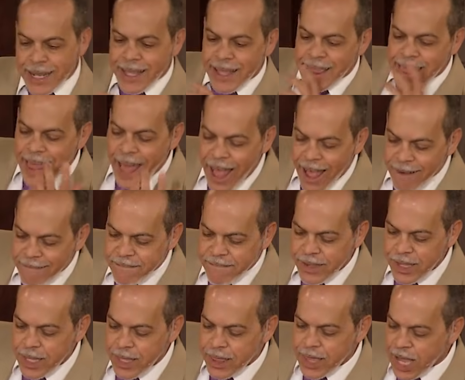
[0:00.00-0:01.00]
le da
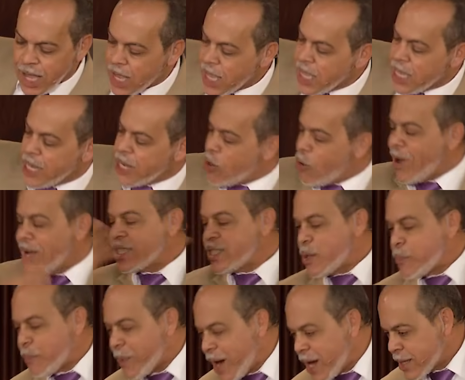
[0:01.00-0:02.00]
vida y lo
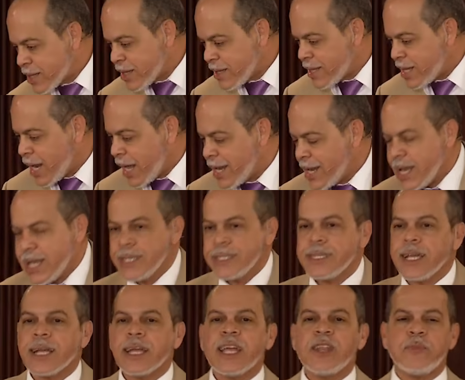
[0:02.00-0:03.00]
hace parte de la
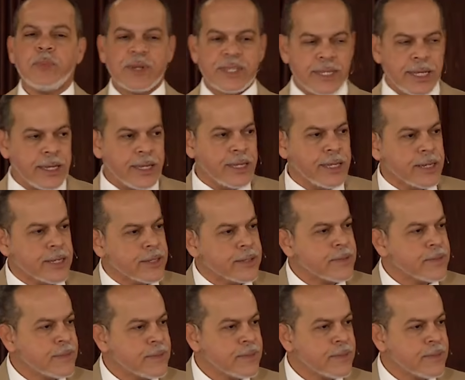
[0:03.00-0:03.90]
iglesia que él perseguía.